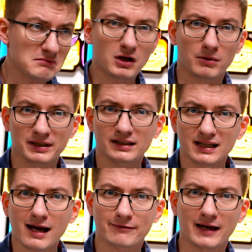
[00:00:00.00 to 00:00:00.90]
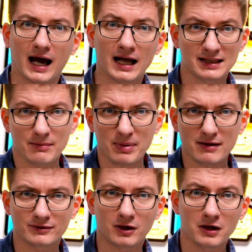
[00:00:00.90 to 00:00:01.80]
do mnie trafia, na
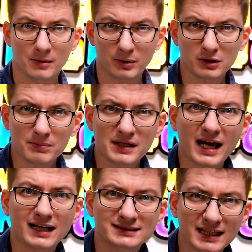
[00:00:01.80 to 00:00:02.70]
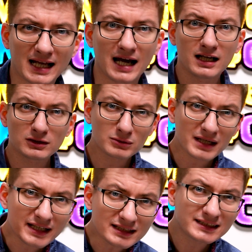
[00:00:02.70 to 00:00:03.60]
pewno, podobnie jak cena,
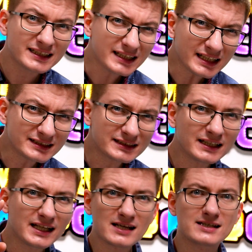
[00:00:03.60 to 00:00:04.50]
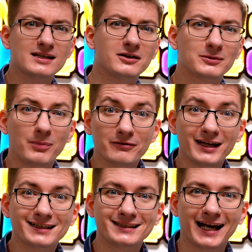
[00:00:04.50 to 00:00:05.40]
która jest jeszcze, jeszcze
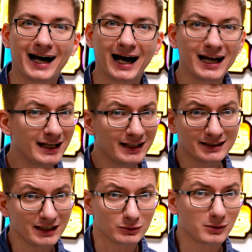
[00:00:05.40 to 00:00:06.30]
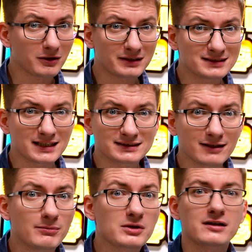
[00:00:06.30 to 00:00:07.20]
odpowiednia. Niedługo ten
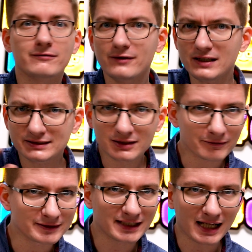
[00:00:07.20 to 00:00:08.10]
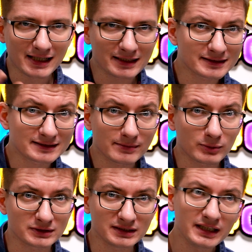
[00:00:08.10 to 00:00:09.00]
zestaw może wyjść z oficjalnej
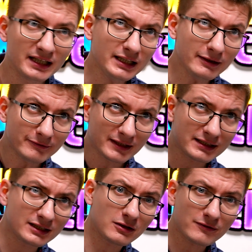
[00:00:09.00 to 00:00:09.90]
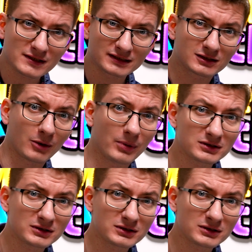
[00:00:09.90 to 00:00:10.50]
dystrybucji i wtedy to wszystko